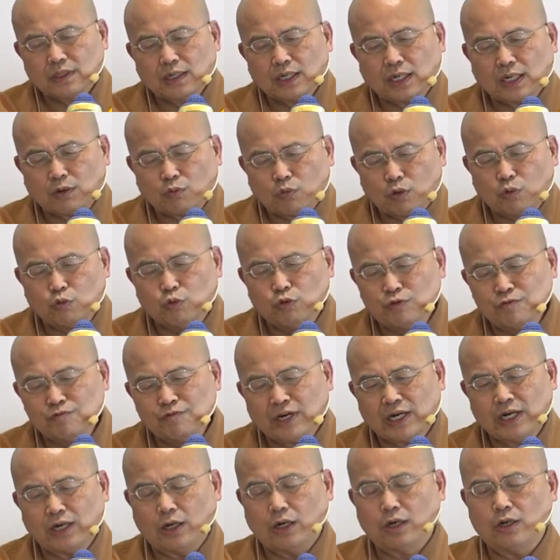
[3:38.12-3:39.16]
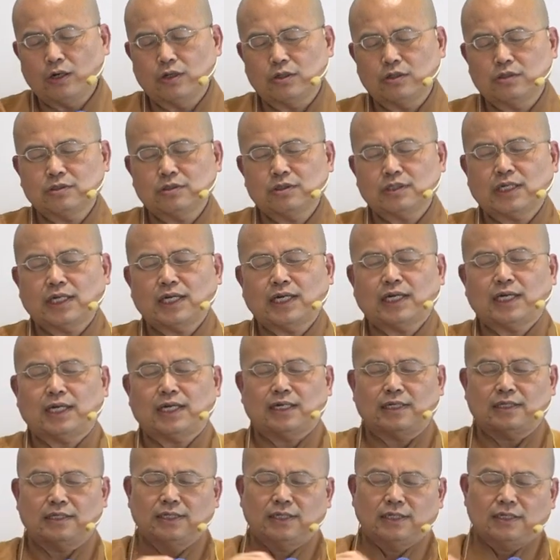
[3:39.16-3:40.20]
啊，我闻法后
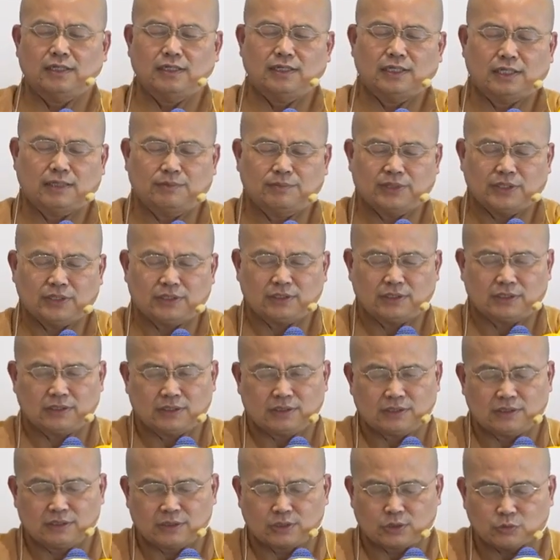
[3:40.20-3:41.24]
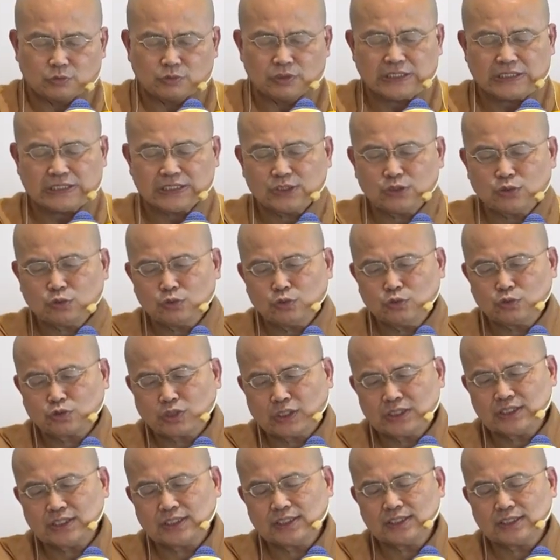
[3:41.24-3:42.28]
啊，那么读一进处，
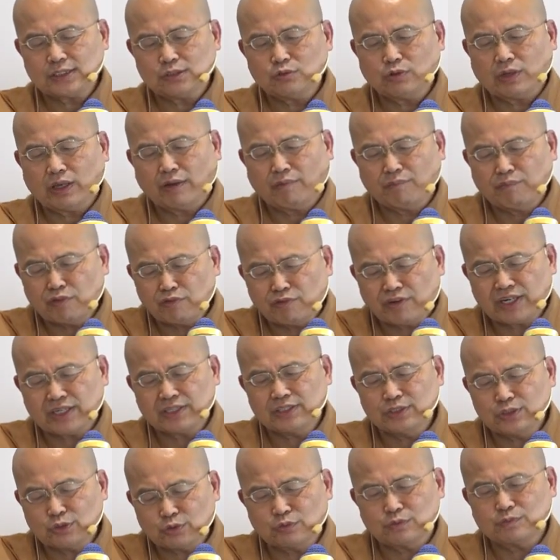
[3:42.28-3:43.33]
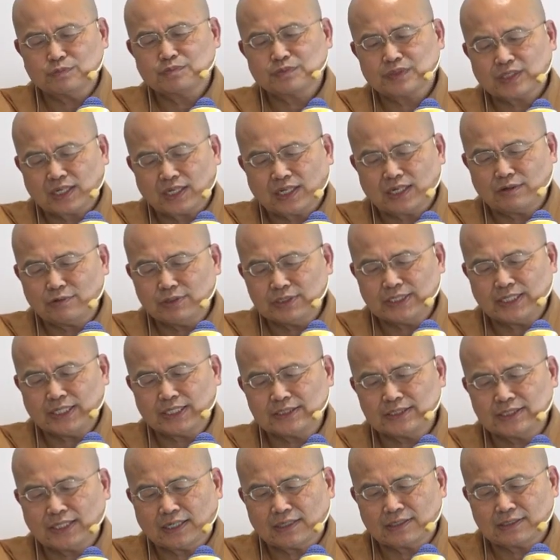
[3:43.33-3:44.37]
专精思维，不放一住啊，会这
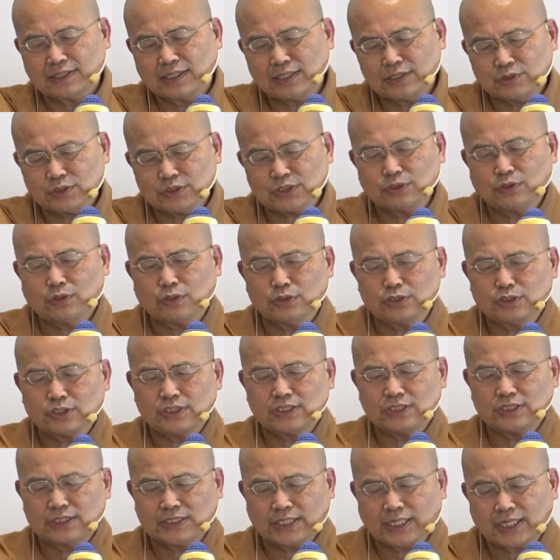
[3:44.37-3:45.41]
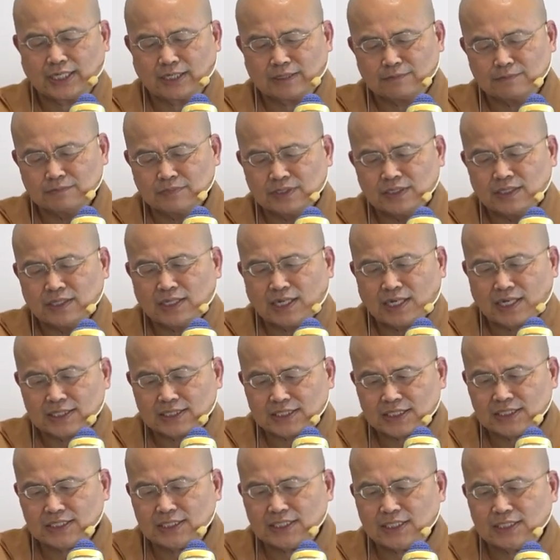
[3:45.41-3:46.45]
样讲。那有时候就是这样啊，
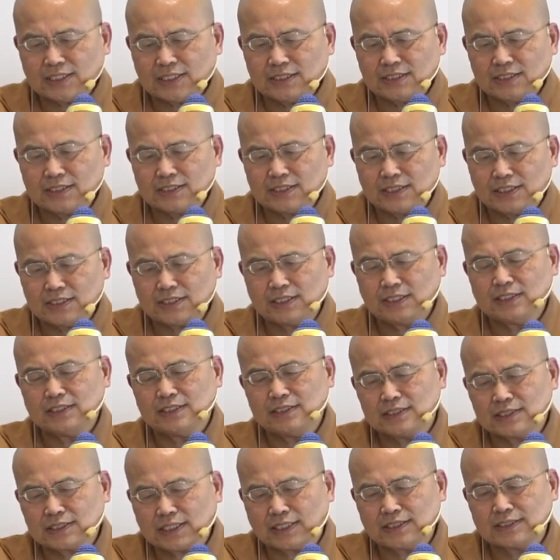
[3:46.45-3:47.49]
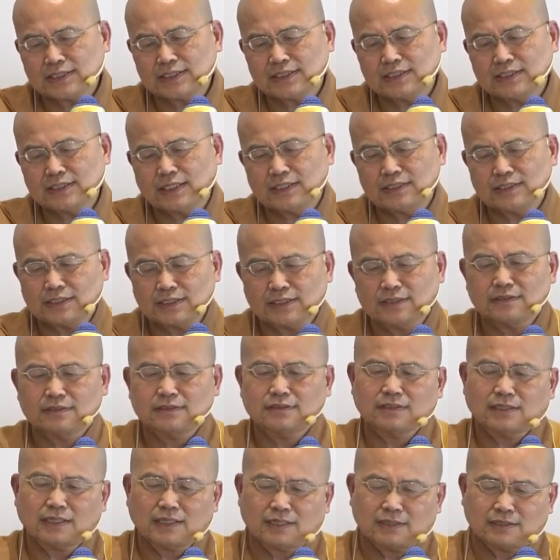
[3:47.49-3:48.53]
谛听，谛听，善思念之
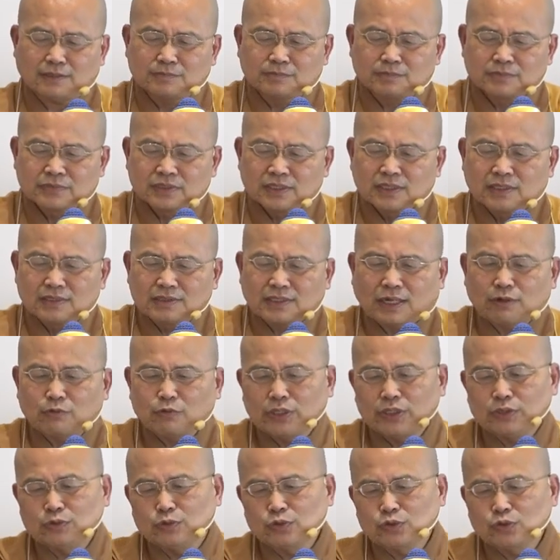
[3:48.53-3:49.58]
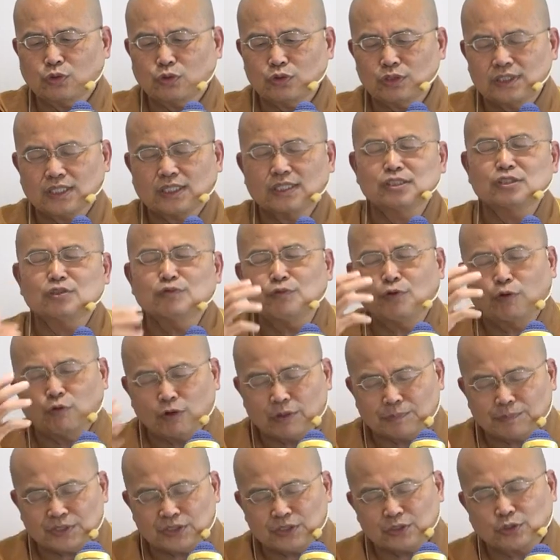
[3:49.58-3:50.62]
啊，当为如说。这个是佛
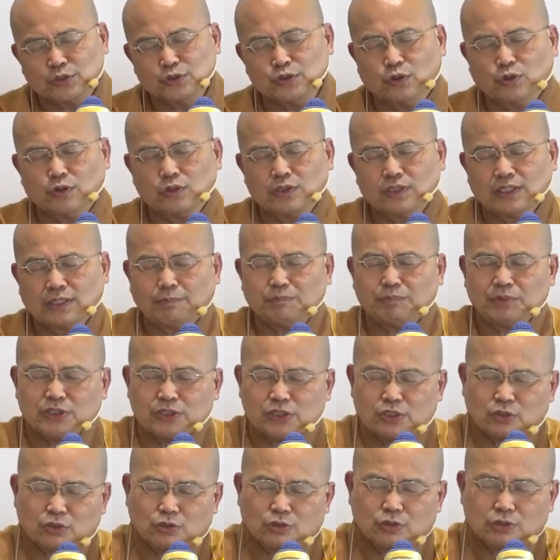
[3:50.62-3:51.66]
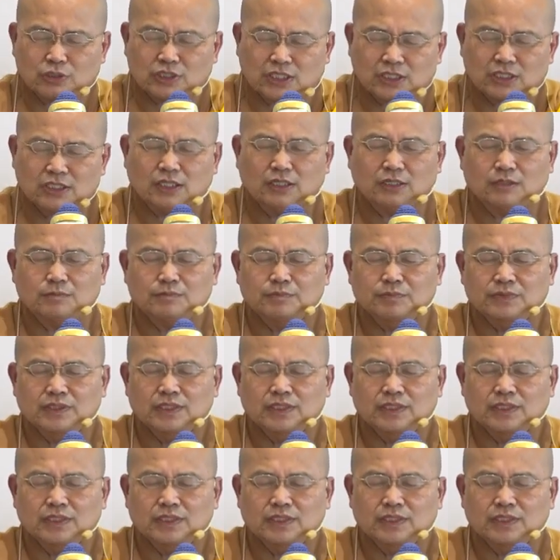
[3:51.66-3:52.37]
为比丘说，那比丘听了。